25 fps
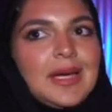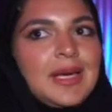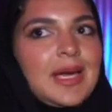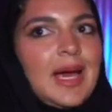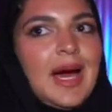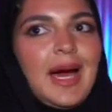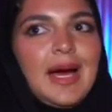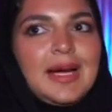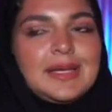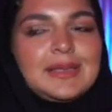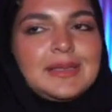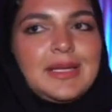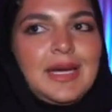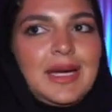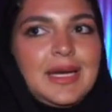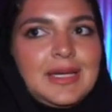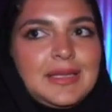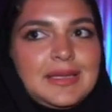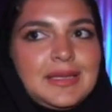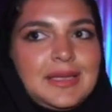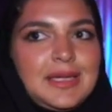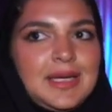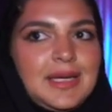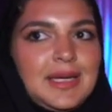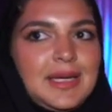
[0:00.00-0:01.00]
كان
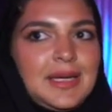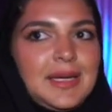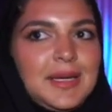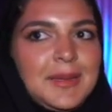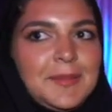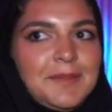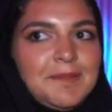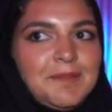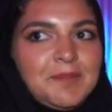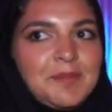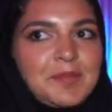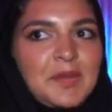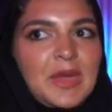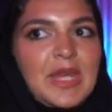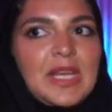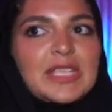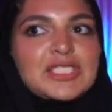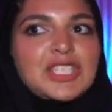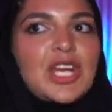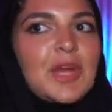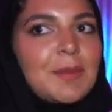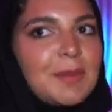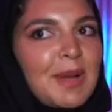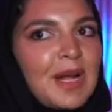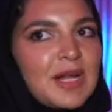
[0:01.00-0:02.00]
يعني
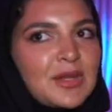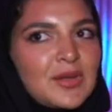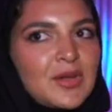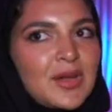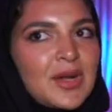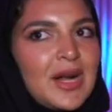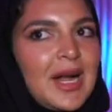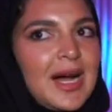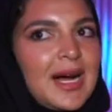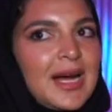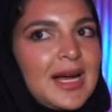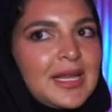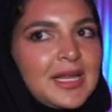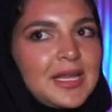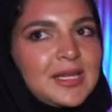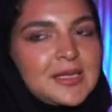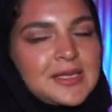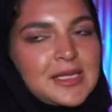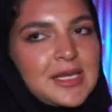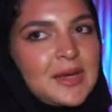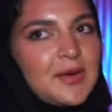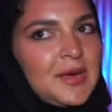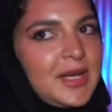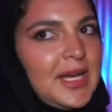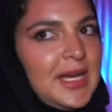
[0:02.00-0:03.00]
شيء من التراث
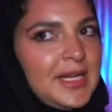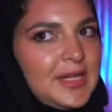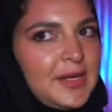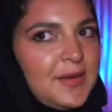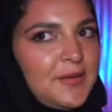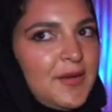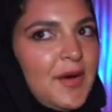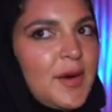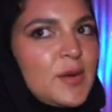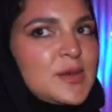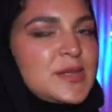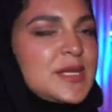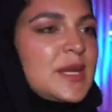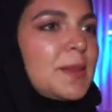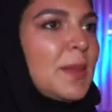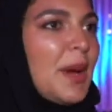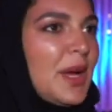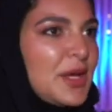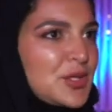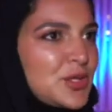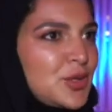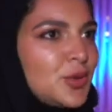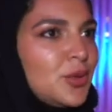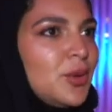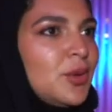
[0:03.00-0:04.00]
يعني فوزي
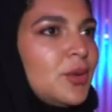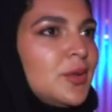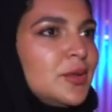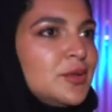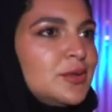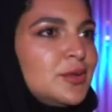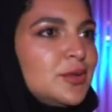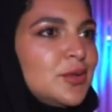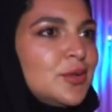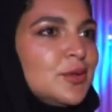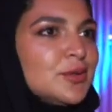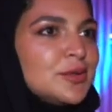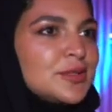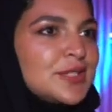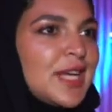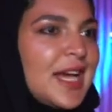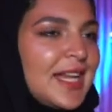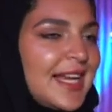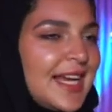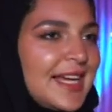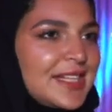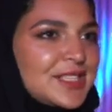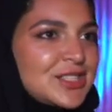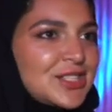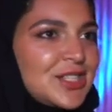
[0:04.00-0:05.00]
محسون
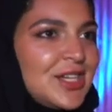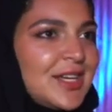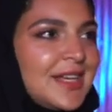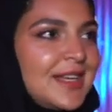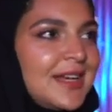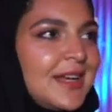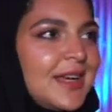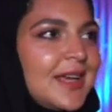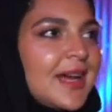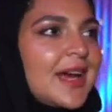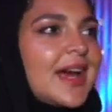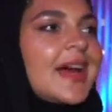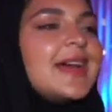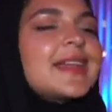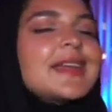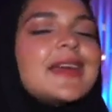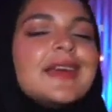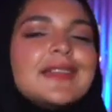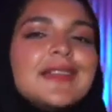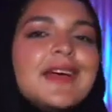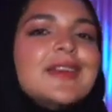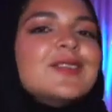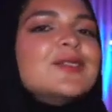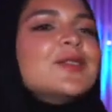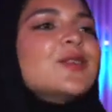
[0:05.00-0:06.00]
وصالح الشهري غير
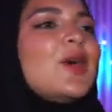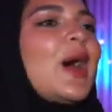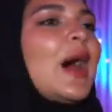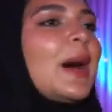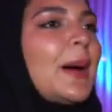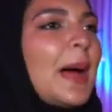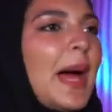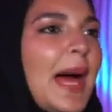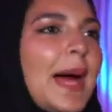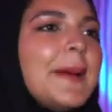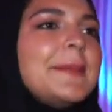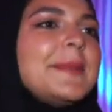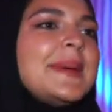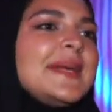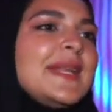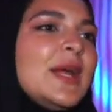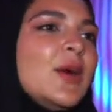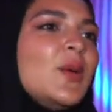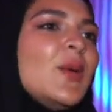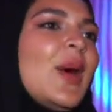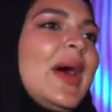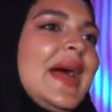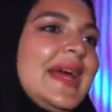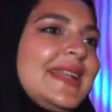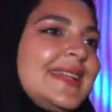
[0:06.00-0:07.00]
كذا انه حب
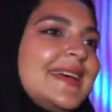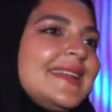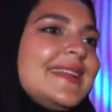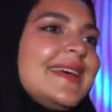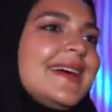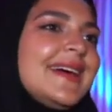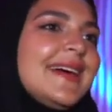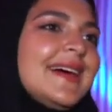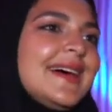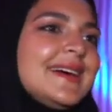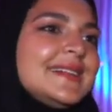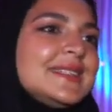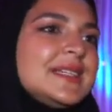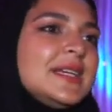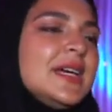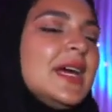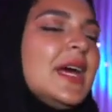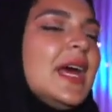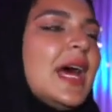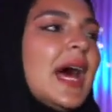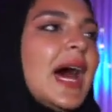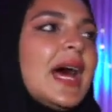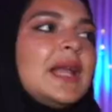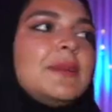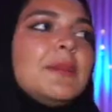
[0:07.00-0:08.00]
ينوع لنا يعني
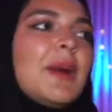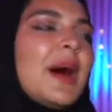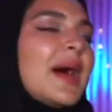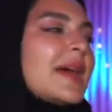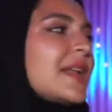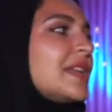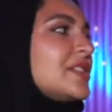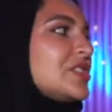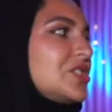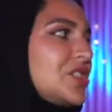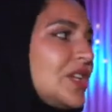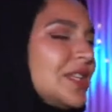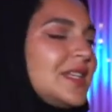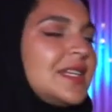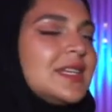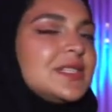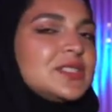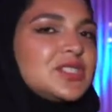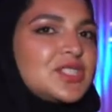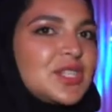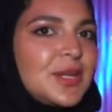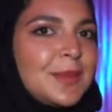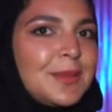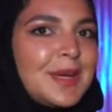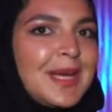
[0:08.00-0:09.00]
المعرض
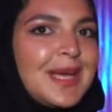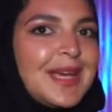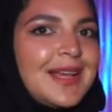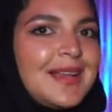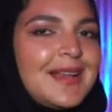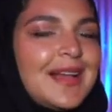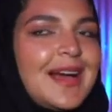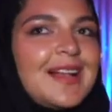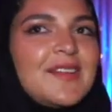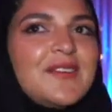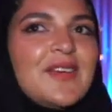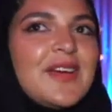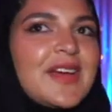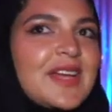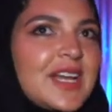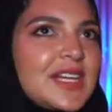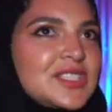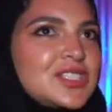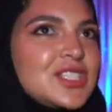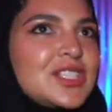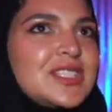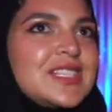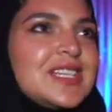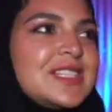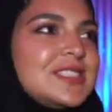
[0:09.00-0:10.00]
جدا جميل الفكره
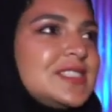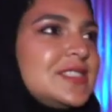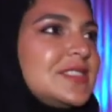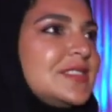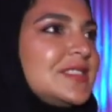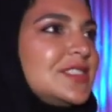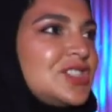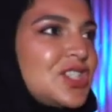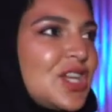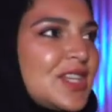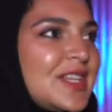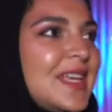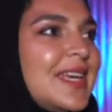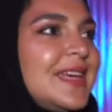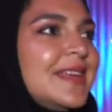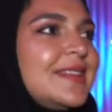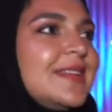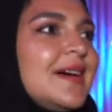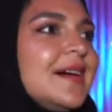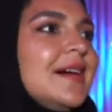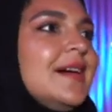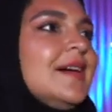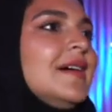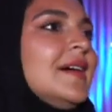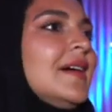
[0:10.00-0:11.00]
جدا
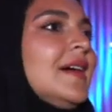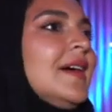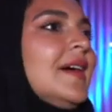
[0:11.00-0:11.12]
جديده